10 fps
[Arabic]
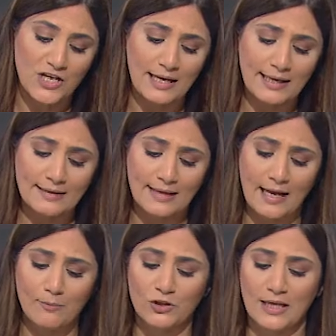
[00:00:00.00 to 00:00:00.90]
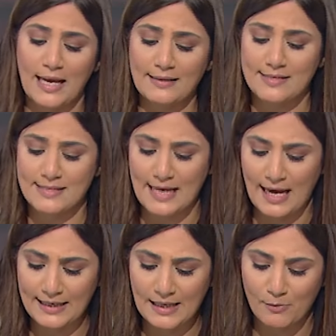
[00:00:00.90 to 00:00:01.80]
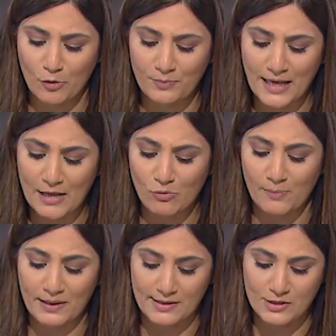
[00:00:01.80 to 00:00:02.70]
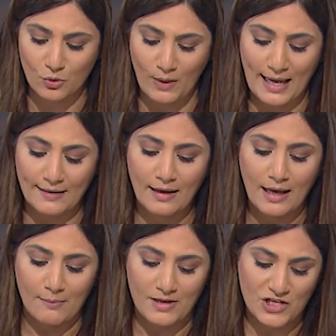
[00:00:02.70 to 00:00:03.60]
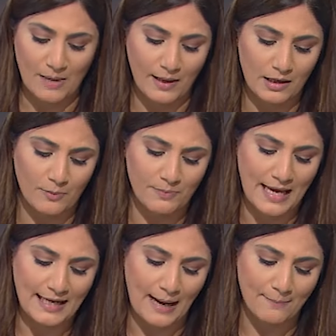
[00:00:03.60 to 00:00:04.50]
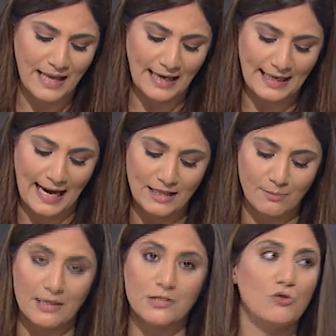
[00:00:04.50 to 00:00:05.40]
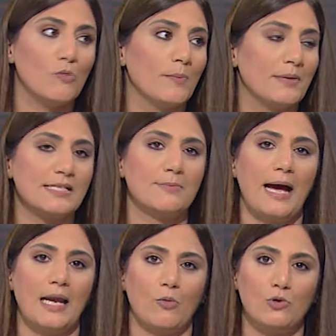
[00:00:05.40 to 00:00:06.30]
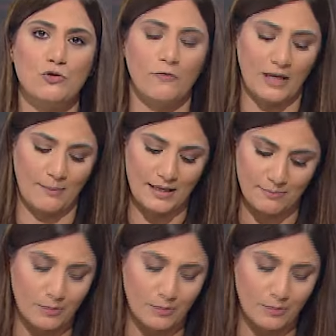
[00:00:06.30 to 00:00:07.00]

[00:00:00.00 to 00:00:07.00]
شركه الموتيلات السياحيه بلبنان وبكسروان بجبل لبنان عم نحكي عن مرسوم بيسمح لها ونشوف كمان